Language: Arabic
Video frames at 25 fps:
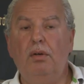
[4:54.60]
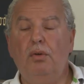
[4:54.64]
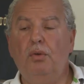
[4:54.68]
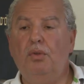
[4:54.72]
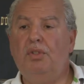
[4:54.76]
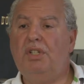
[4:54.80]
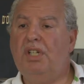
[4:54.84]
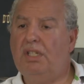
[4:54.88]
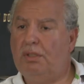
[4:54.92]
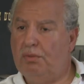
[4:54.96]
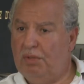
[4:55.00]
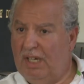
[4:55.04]

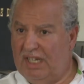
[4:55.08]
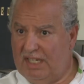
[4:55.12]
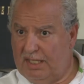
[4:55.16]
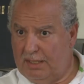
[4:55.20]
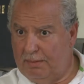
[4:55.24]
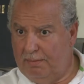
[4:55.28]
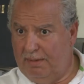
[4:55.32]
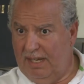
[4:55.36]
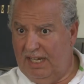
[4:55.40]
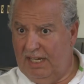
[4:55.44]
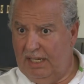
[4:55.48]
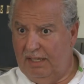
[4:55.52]
وجات واحد
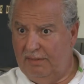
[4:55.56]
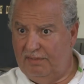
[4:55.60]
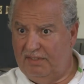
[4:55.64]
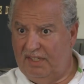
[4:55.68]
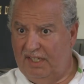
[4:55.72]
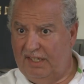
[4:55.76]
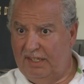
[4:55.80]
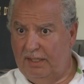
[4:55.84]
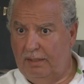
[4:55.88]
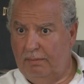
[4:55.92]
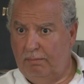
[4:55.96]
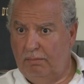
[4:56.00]
7000
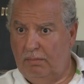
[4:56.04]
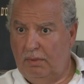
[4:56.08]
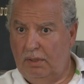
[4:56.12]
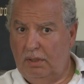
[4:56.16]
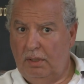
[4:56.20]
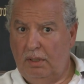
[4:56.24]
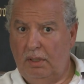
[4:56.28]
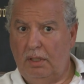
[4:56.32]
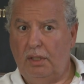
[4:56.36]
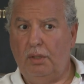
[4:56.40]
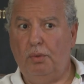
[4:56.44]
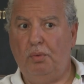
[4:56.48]
درهم
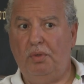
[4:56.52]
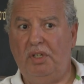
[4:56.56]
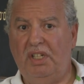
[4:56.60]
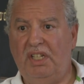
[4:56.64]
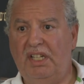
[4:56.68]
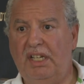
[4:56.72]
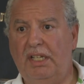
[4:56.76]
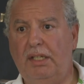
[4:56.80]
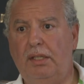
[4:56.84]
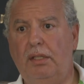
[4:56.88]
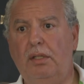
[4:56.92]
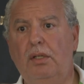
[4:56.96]

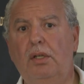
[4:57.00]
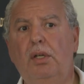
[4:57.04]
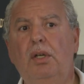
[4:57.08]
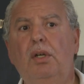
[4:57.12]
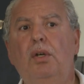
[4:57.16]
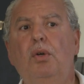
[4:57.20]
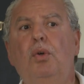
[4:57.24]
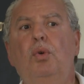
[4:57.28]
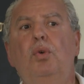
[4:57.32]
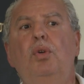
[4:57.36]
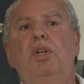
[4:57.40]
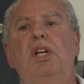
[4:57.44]
للوداد
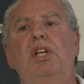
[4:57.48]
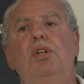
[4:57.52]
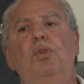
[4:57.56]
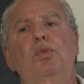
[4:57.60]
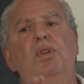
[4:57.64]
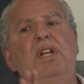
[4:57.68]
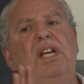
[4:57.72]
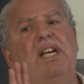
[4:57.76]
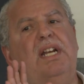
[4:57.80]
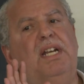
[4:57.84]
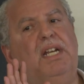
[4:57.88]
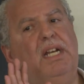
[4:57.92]
وقالوا
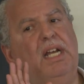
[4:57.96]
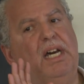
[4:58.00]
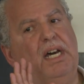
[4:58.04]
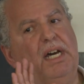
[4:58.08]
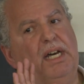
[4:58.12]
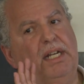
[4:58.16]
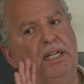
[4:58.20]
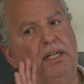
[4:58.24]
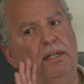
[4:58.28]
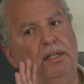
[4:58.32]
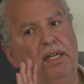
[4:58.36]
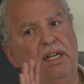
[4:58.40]
لها
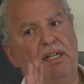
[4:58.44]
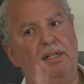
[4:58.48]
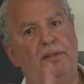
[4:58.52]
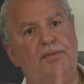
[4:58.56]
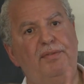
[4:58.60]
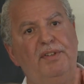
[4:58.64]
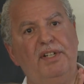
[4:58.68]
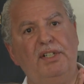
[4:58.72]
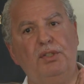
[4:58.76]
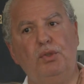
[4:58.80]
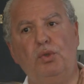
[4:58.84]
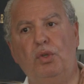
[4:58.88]
لا هاد
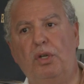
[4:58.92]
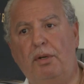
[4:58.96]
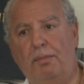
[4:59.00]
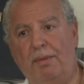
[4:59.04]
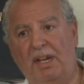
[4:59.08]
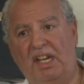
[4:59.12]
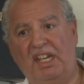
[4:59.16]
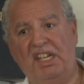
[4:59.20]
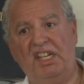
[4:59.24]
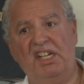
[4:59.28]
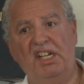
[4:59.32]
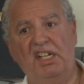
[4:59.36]
الفاكتوره ما
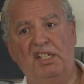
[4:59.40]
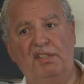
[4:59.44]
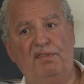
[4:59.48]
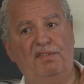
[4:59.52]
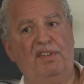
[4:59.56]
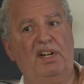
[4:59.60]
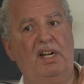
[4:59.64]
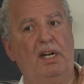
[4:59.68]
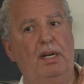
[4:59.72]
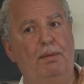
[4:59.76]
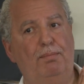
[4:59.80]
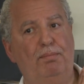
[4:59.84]
كايناش في
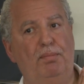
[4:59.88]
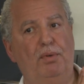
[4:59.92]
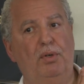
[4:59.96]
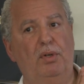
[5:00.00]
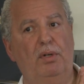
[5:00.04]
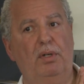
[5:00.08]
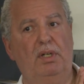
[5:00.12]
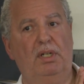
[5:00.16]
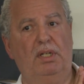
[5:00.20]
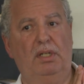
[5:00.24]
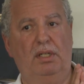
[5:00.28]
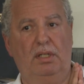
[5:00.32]

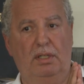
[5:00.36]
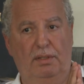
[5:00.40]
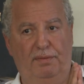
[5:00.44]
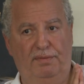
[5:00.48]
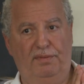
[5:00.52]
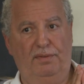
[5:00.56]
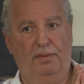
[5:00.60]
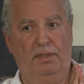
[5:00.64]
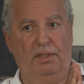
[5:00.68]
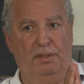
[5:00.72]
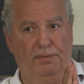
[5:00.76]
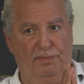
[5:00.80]
الرابور آه،
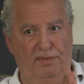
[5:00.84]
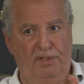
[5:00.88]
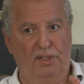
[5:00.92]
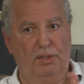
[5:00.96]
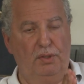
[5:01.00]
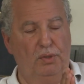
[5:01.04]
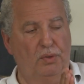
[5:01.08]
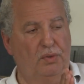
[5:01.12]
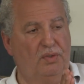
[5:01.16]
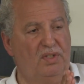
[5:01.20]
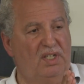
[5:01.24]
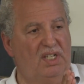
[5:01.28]
آه،
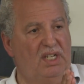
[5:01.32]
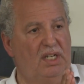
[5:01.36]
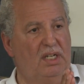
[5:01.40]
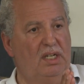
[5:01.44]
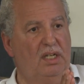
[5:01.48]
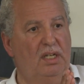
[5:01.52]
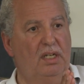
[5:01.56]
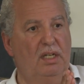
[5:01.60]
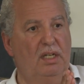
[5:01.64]
فينونسي